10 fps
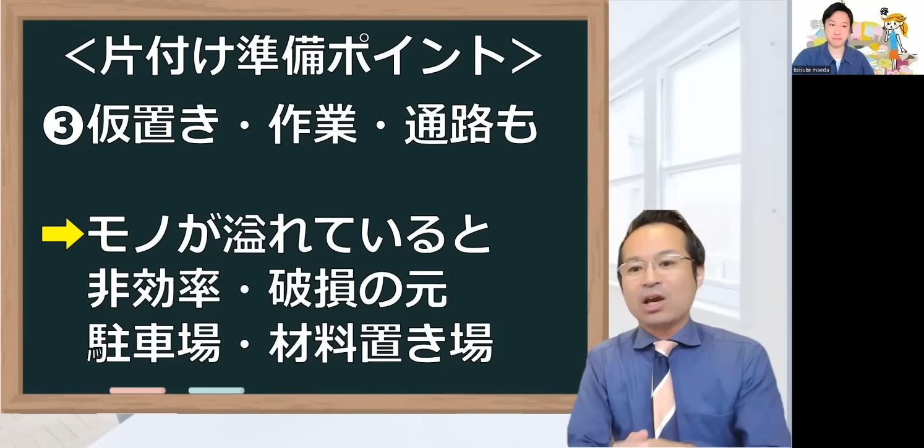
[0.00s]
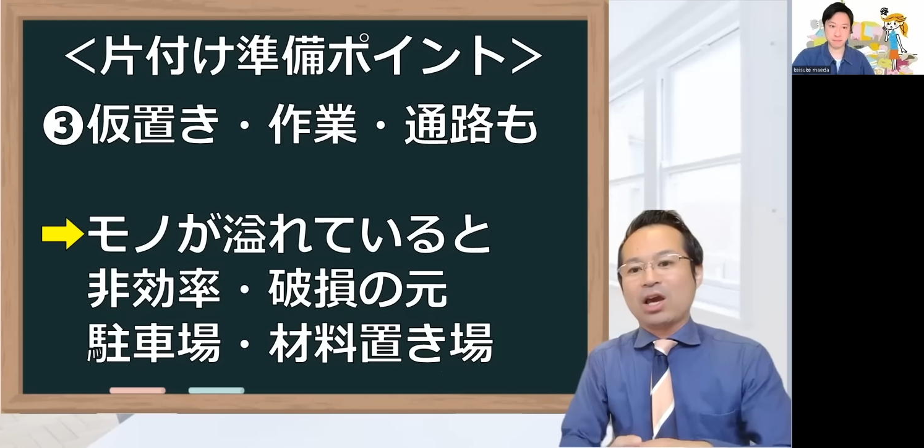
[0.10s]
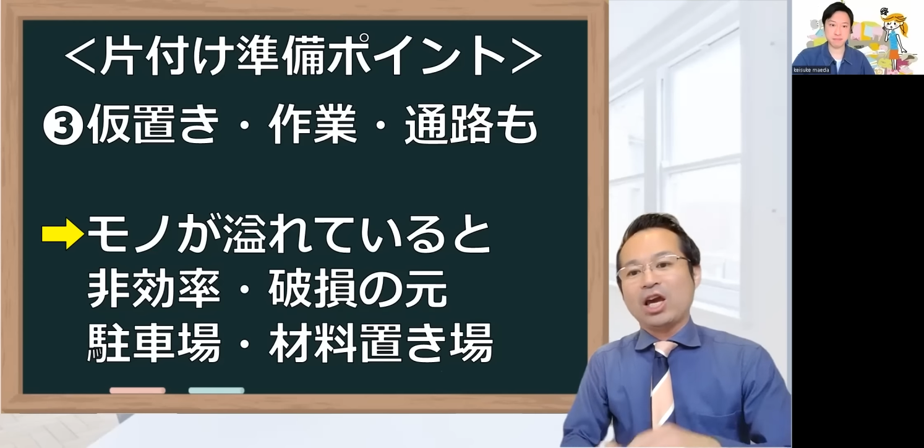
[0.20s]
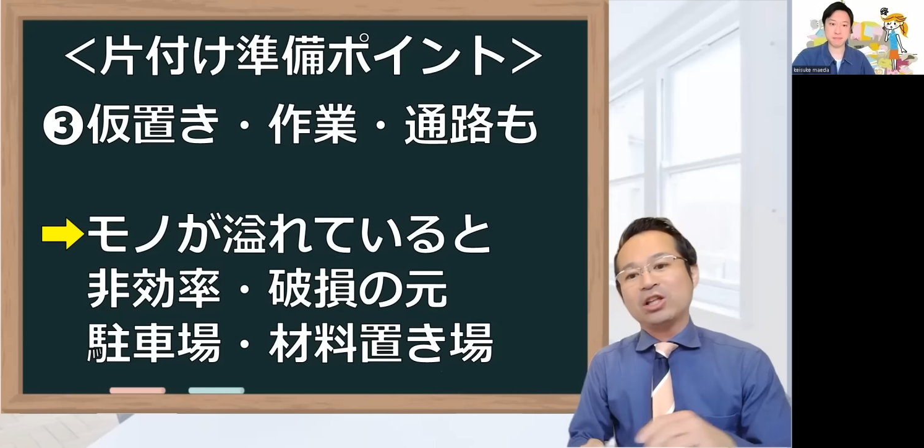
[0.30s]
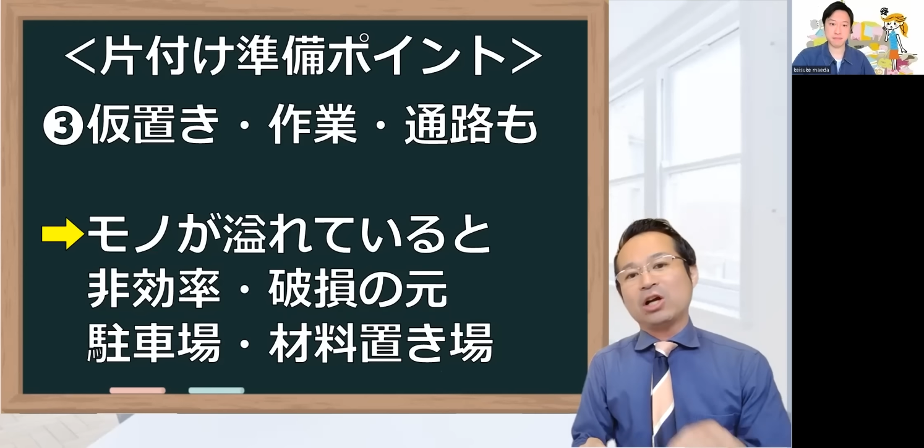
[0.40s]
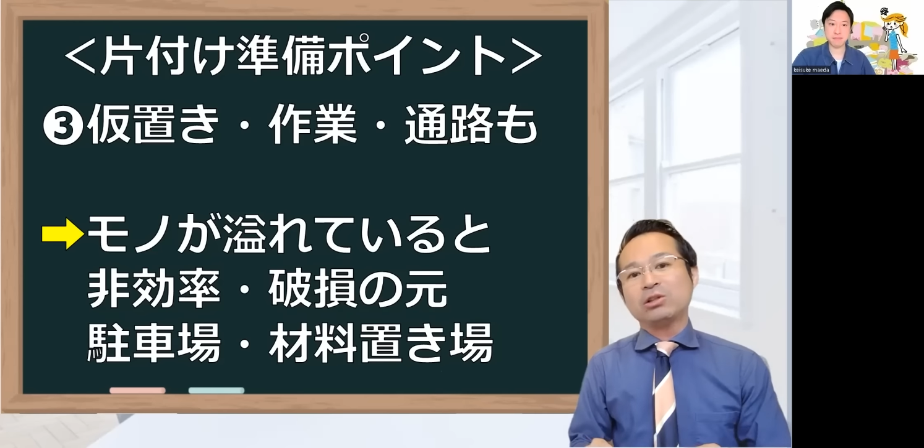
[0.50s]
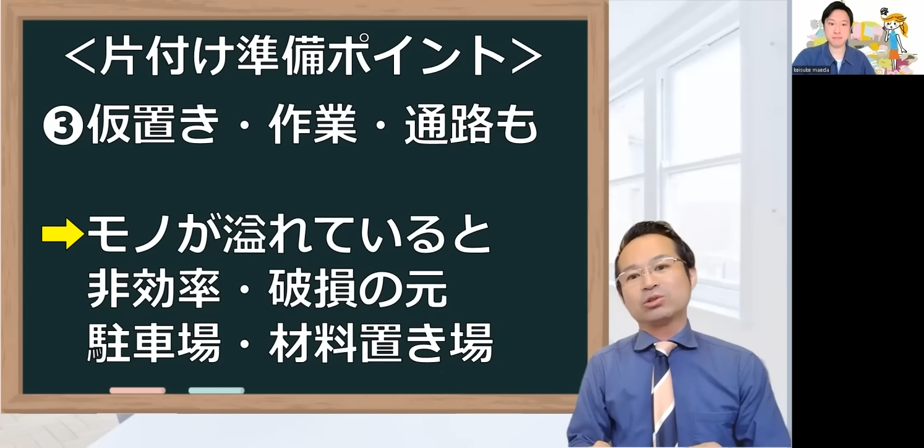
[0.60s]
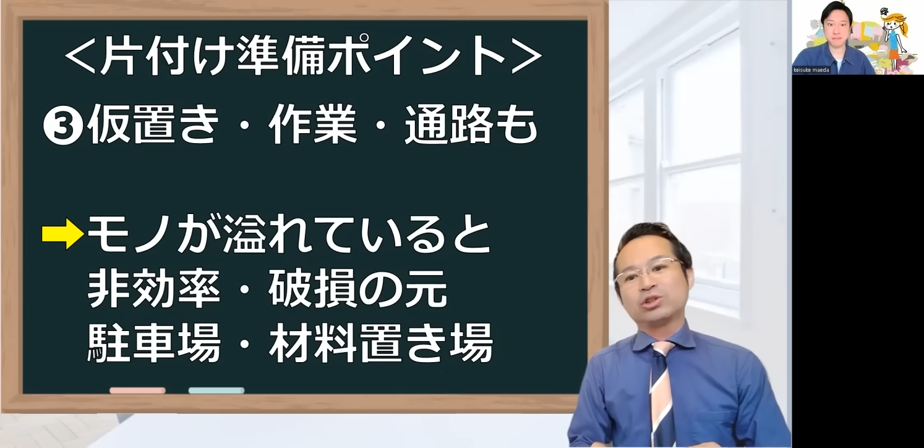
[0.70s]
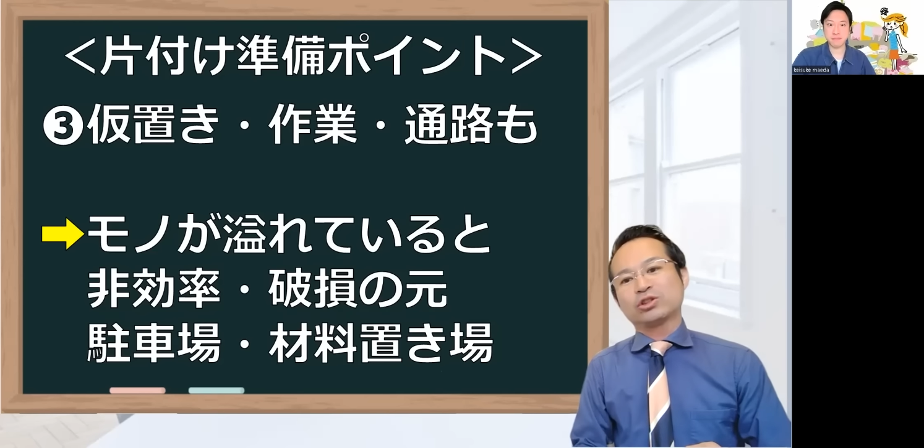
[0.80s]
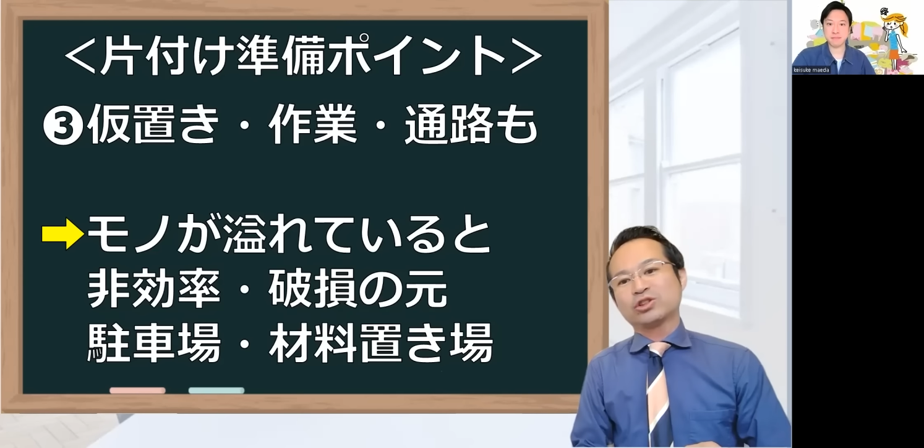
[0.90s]
えー、なん
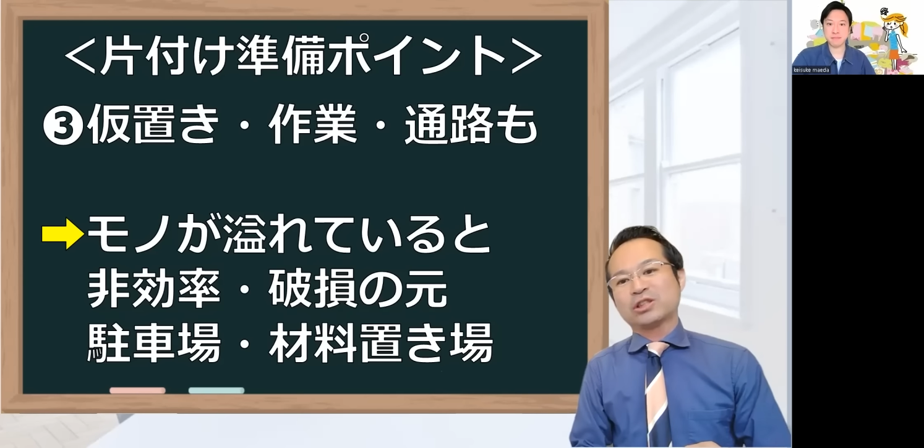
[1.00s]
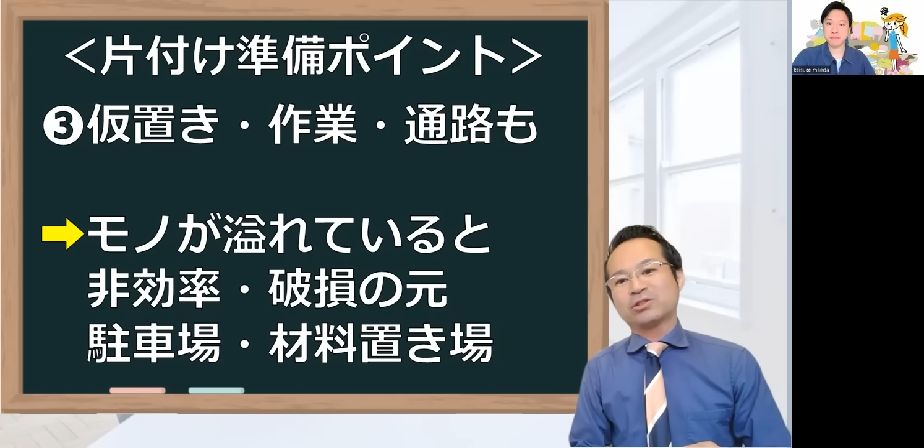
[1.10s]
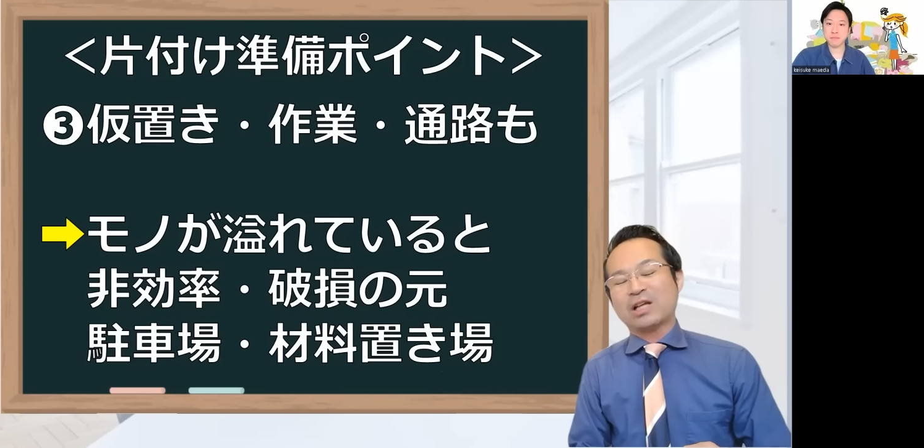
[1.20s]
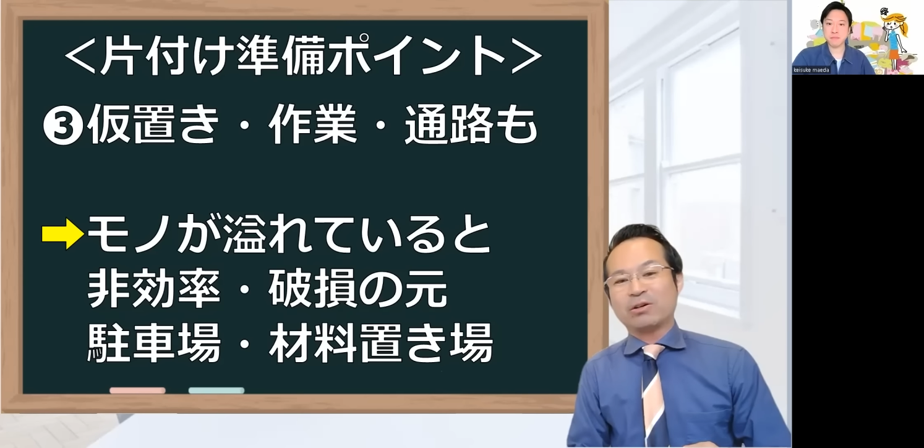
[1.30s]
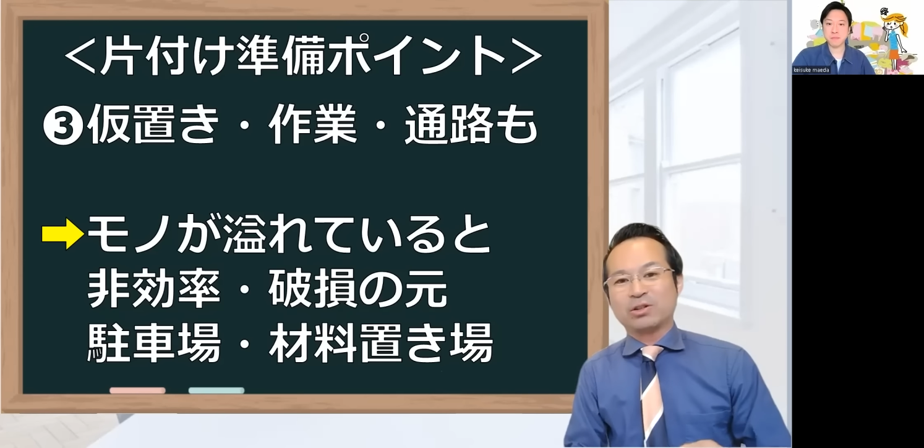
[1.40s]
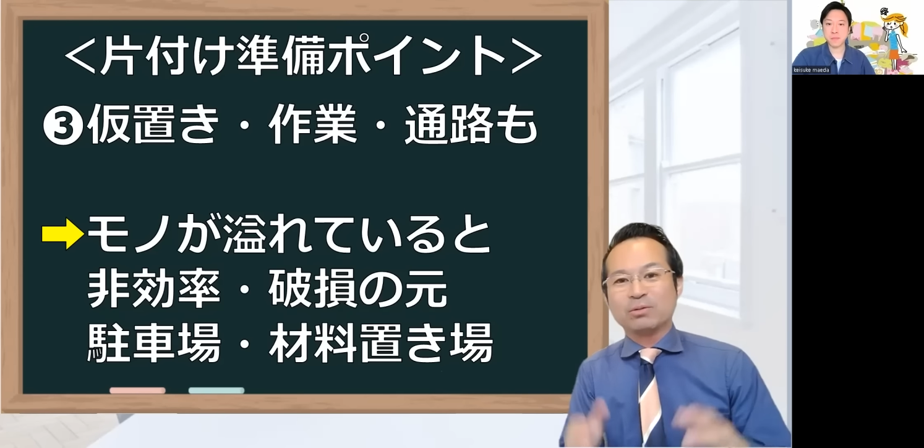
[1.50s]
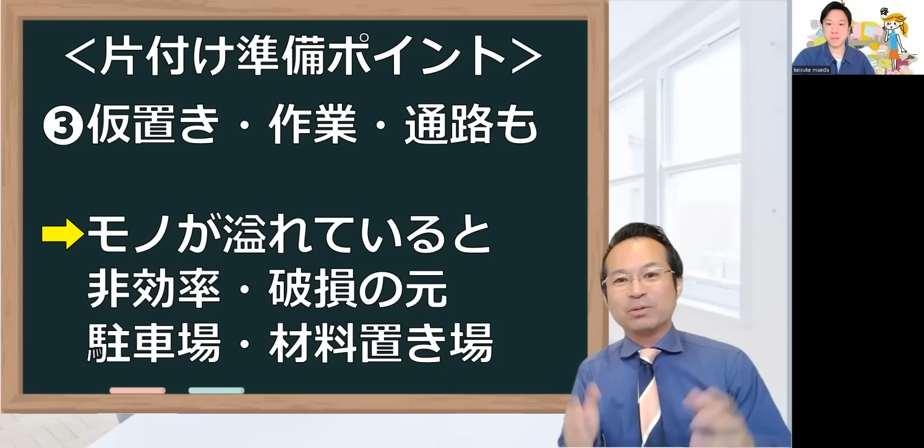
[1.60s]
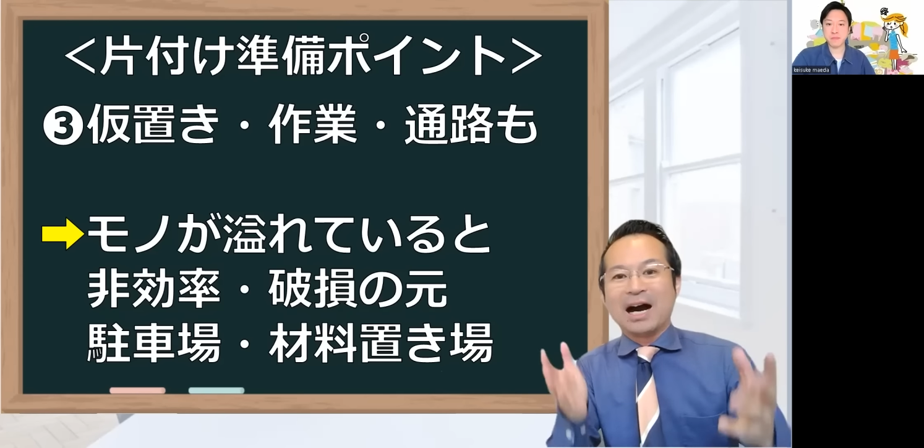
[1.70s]
でうちの駐車場なのにと、